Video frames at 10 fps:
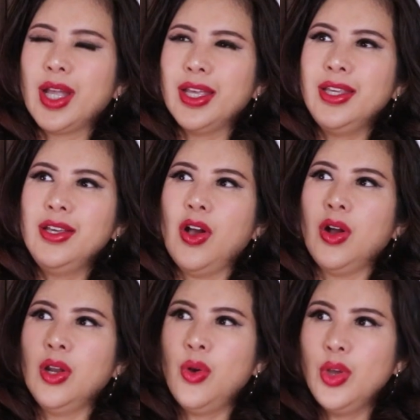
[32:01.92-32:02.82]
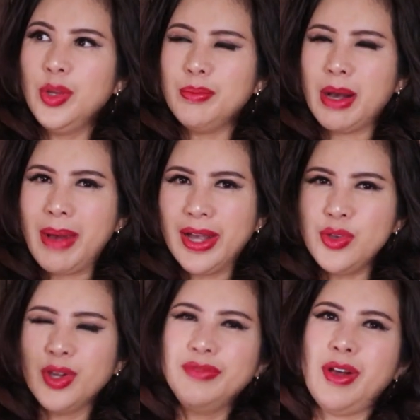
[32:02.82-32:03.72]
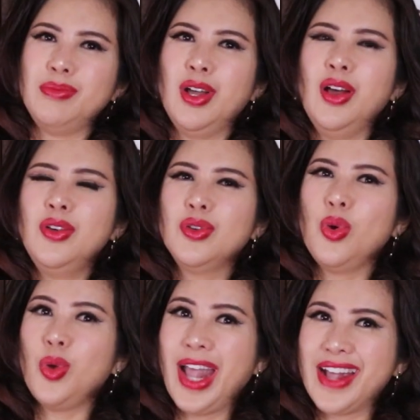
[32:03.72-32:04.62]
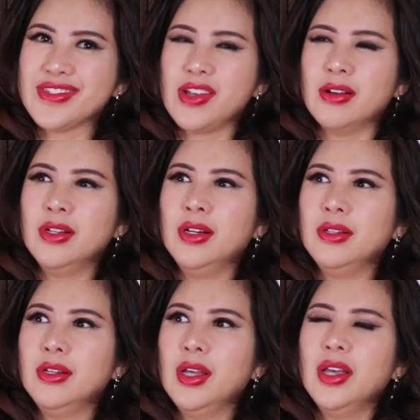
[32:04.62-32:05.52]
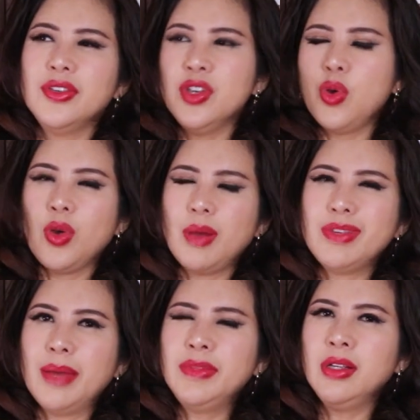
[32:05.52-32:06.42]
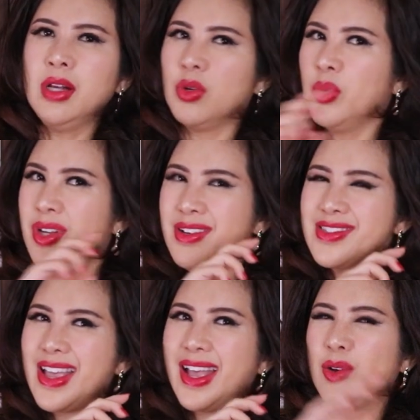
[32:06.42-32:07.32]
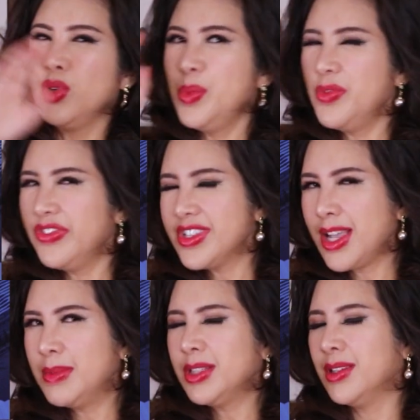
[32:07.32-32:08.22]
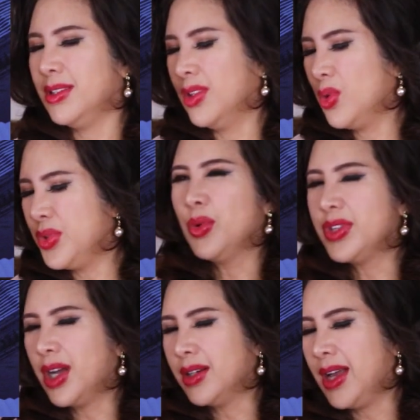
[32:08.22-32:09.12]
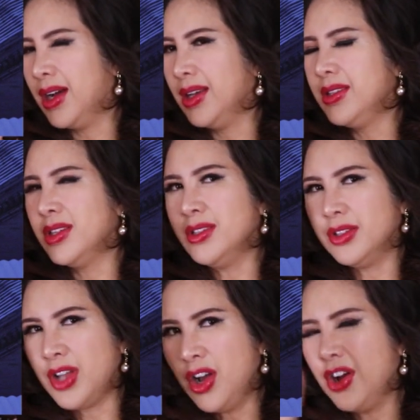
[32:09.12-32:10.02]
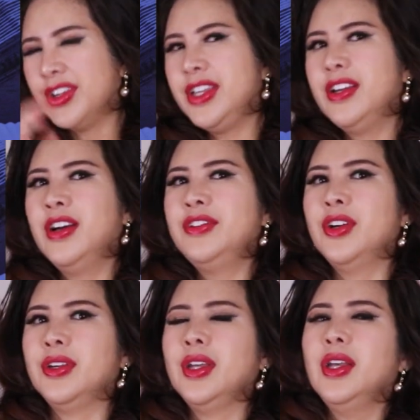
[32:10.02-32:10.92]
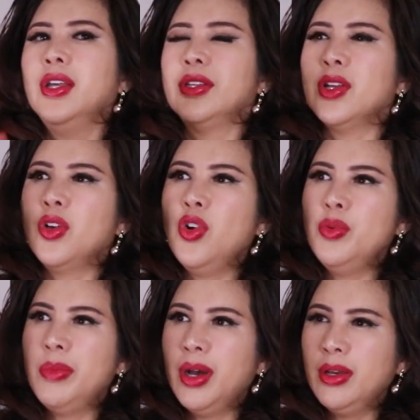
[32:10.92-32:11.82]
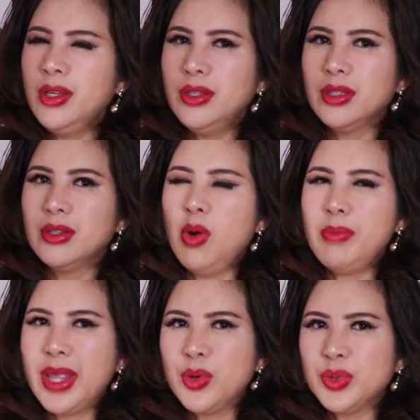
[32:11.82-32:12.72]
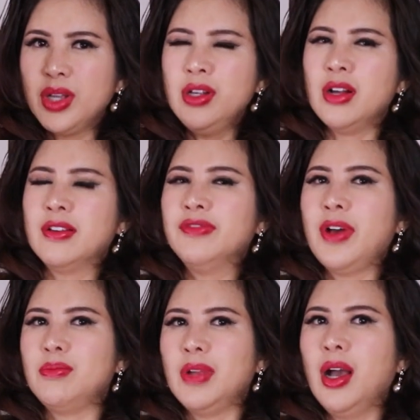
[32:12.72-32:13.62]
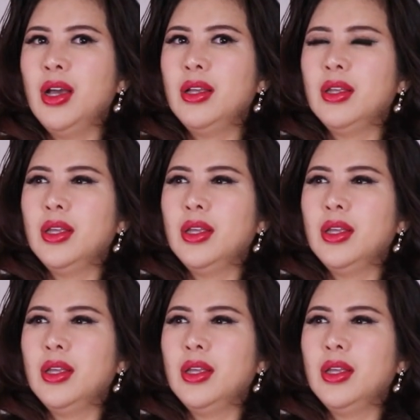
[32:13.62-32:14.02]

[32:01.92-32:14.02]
cô thấy họ lôi bà ba vô cái phòng đó cô càng sợ hơn nhưng cô không dám tới gần cô đứng ở xa cô núp phía sau bức tường đó cô chờ đợi những người đó họ đi hết rồi thì cô mới mong men cô tới gần cái phòng đó